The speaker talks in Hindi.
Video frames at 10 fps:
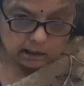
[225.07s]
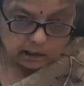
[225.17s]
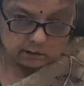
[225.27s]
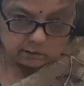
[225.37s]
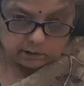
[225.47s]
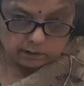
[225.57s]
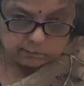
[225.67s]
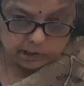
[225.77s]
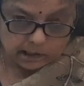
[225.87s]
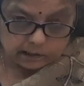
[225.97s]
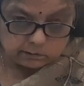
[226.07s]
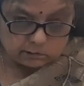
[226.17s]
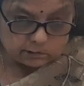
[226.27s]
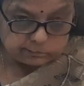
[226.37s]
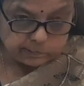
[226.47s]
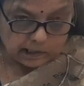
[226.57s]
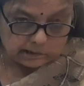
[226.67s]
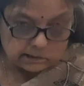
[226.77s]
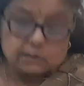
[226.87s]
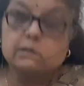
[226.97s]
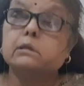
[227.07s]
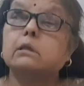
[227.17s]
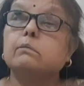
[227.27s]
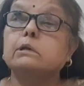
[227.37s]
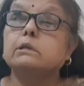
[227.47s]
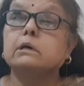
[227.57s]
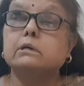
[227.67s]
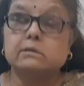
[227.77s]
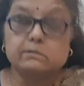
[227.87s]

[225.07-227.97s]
कलयुग के महान उत्पाद कभी तक